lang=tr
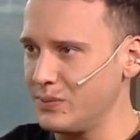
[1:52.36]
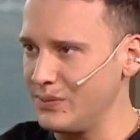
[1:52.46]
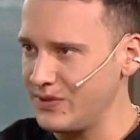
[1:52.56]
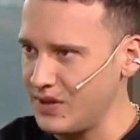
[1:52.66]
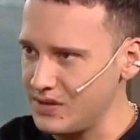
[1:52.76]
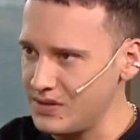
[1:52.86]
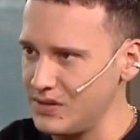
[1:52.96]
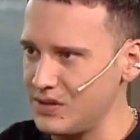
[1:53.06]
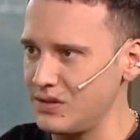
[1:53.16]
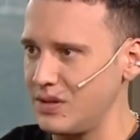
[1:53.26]

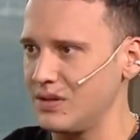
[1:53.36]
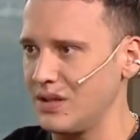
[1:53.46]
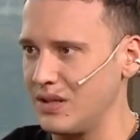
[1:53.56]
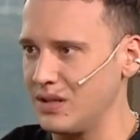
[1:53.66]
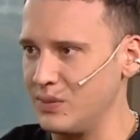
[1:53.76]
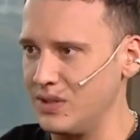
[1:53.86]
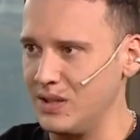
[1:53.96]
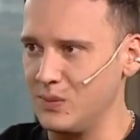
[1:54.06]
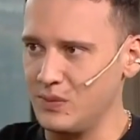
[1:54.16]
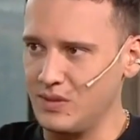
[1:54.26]
Fransızca şarkılarla da
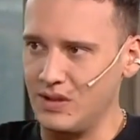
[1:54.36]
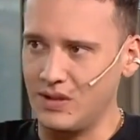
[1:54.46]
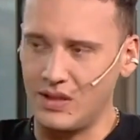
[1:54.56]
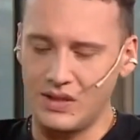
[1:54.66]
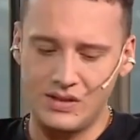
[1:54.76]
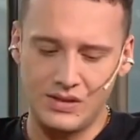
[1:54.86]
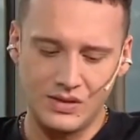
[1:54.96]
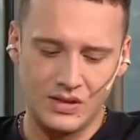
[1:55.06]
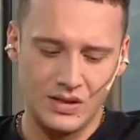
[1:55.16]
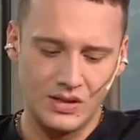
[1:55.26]
bildiğim diller
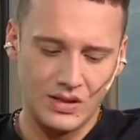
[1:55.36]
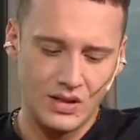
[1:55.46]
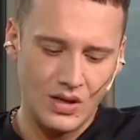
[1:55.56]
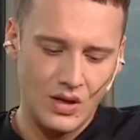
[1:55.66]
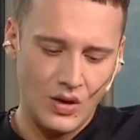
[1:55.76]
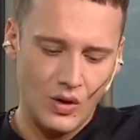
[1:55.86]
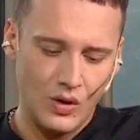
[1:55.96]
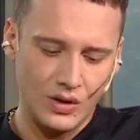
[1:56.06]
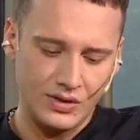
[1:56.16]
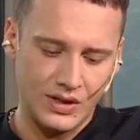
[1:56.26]
arasında
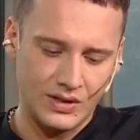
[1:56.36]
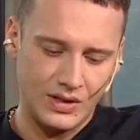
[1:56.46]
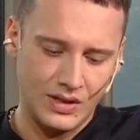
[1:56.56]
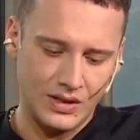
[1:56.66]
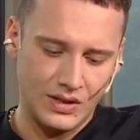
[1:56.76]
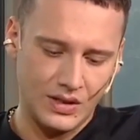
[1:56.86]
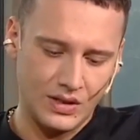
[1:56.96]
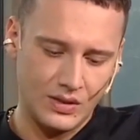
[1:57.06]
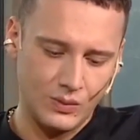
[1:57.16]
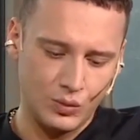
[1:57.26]
öyle şarkılarla da
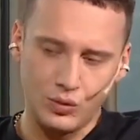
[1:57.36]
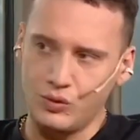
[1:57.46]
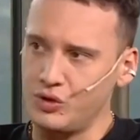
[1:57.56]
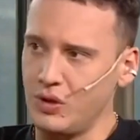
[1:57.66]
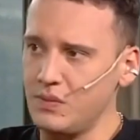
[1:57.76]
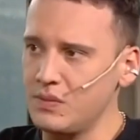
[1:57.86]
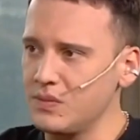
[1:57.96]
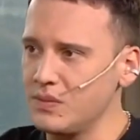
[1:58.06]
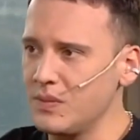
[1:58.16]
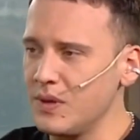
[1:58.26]
bulunacağım.
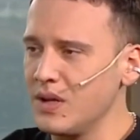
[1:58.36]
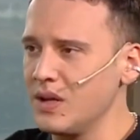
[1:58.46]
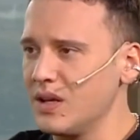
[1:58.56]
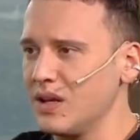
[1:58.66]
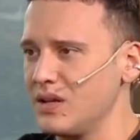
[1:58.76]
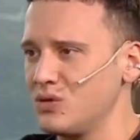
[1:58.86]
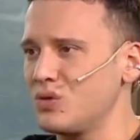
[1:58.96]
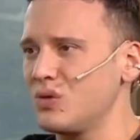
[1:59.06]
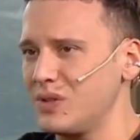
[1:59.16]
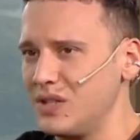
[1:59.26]
E,
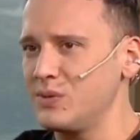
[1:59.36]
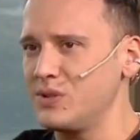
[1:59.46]
çok iyi bir